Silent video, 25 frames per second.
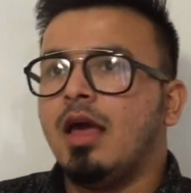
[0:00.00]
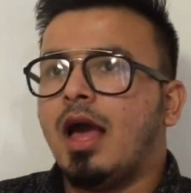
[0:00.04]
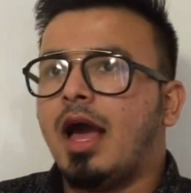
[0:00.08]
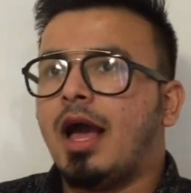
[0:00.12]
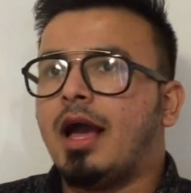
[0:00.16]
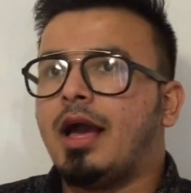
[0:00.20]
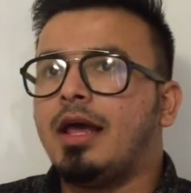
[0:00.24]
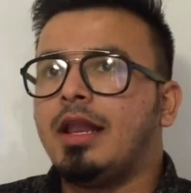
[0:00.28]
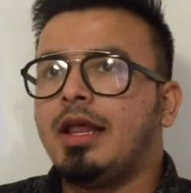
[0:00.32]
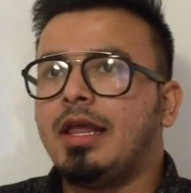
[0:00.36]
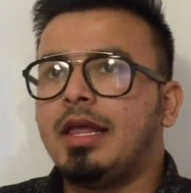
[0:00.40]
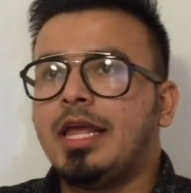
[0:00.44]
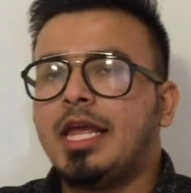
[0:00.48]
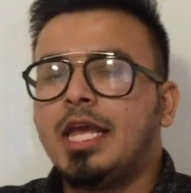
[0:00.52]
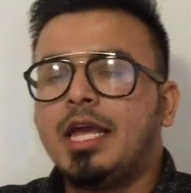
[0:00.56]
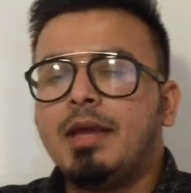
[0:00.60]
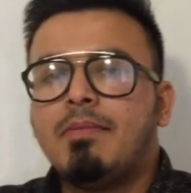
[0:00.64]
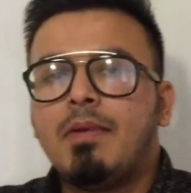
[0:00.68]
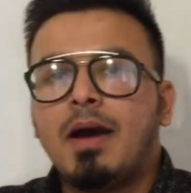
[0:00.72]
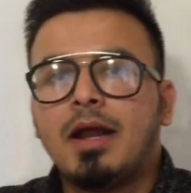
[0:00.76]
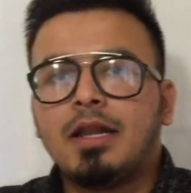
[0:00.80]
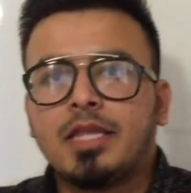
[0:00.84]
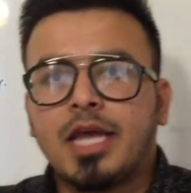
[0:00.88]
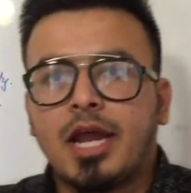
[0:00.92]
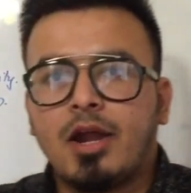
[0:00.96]
अगर एक
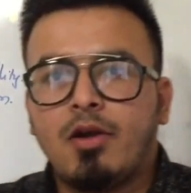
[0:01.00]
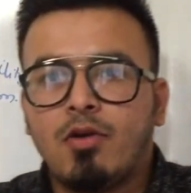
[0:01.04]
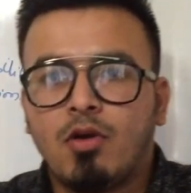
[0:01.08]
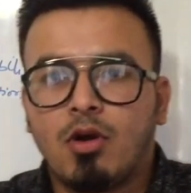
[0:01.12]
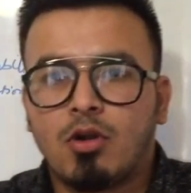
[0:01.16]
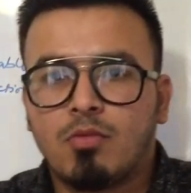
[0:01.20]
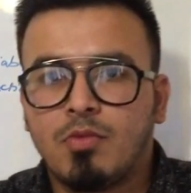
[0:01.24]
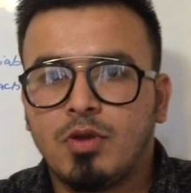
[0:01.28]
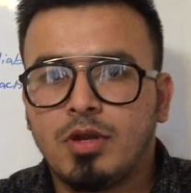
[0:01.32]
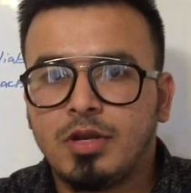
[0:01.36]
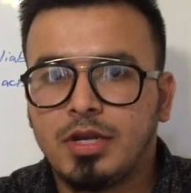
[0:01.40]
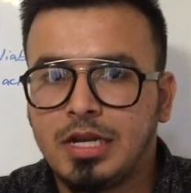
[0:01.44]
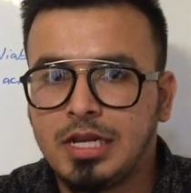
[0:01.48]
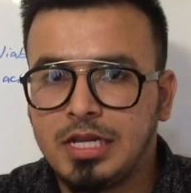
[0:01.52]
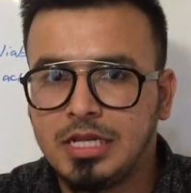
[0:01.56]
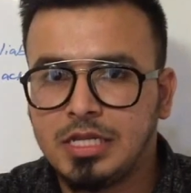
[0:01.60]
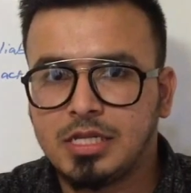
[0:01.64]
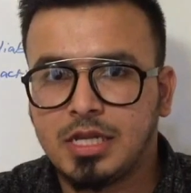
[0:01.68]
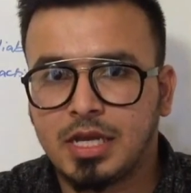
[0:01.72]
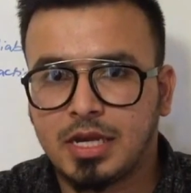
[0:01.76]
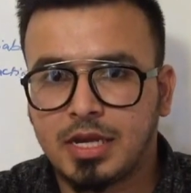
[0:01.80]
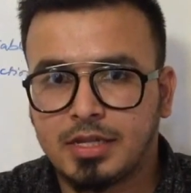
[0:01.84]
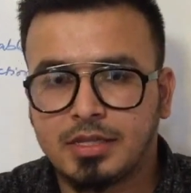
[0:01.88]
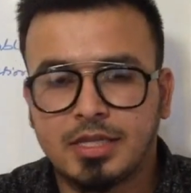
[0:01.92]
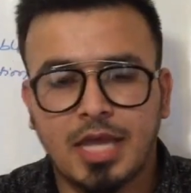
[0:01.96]
बार थायराइड हार्मोन रिलीज
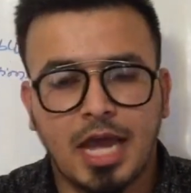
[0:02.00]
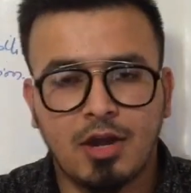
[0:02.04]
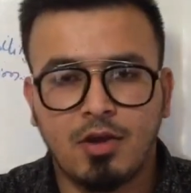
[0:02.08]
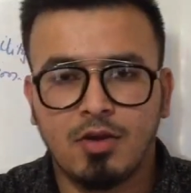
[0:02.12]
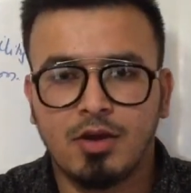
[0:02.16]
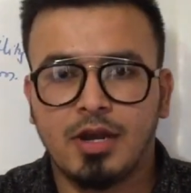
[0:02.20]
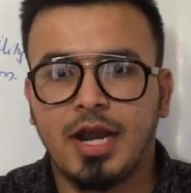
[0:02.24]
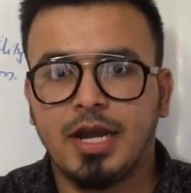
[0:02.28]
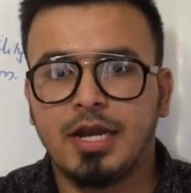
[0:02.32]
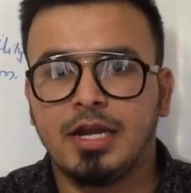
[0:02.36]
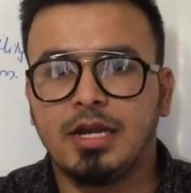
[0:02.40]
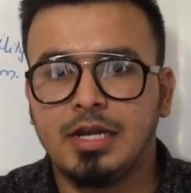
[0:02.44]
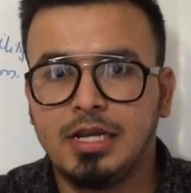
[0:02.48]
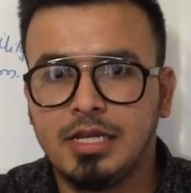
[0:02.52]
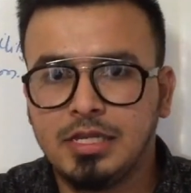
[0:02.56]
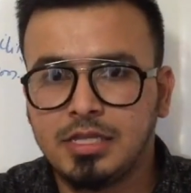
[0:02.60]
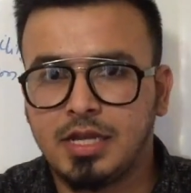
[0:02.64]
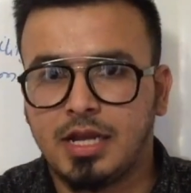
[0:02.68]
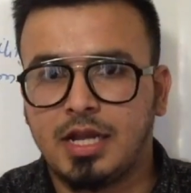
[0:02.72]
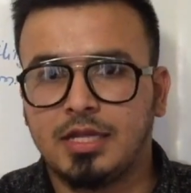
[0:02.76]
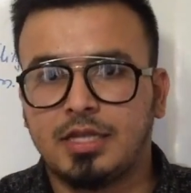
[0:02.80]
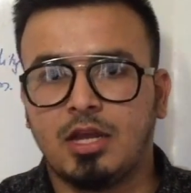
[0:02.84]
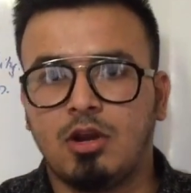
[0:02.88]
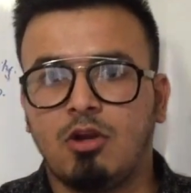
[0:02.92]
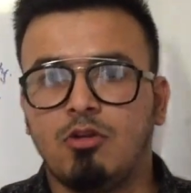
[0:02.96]
कर थायराइड ग्लैंड रिलीज
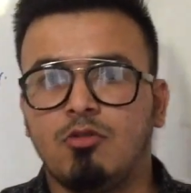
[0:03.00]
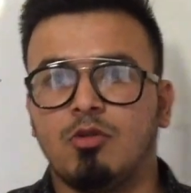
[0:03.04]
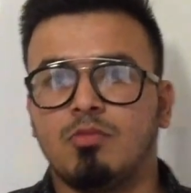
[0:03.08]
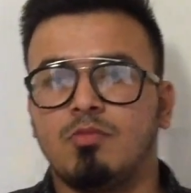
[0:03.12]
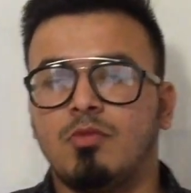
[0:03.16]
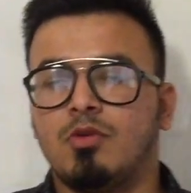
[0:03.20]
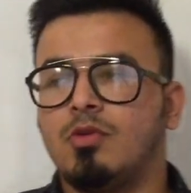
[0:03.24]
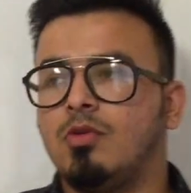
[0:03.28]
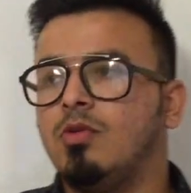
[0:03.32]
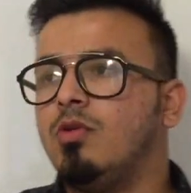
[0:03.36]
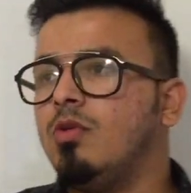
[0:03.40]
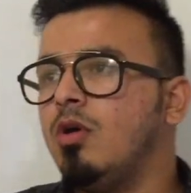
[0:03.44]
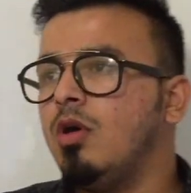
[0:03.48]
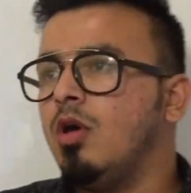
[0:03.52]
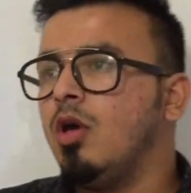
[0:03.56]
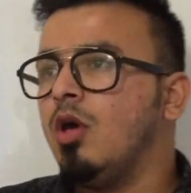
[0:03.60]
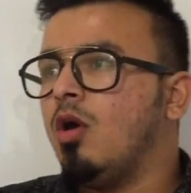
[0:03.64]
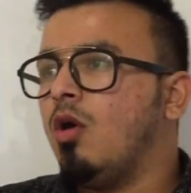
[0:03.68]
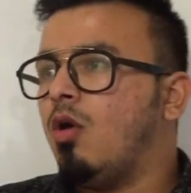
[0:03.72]
करा थायराइड हार्मोन को